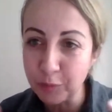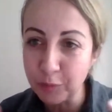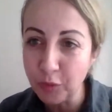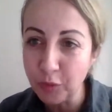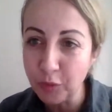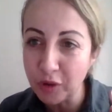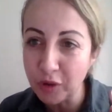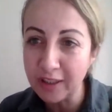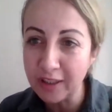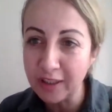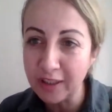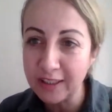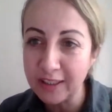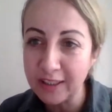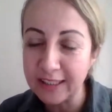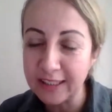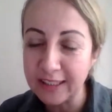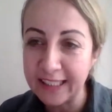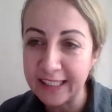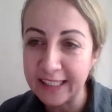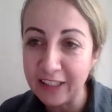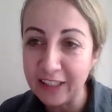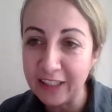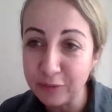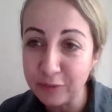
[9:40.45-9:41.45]
bu
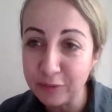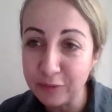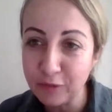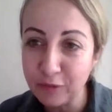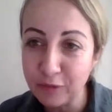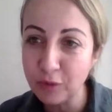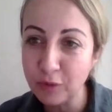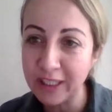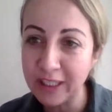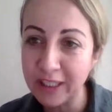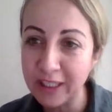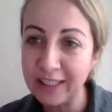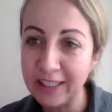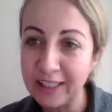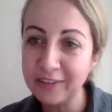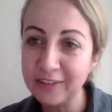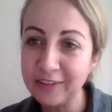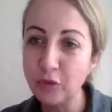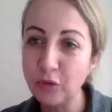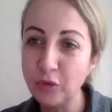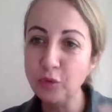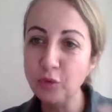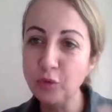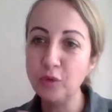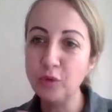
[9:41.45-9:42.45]
gelişmiş
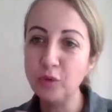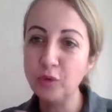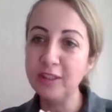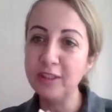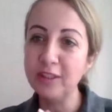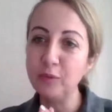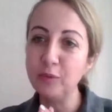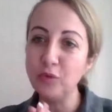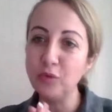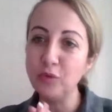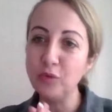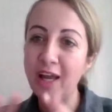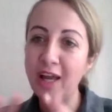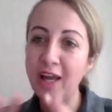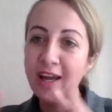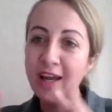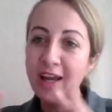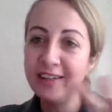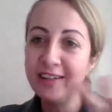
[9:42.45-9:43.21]
ülkelerin kültürleri bütün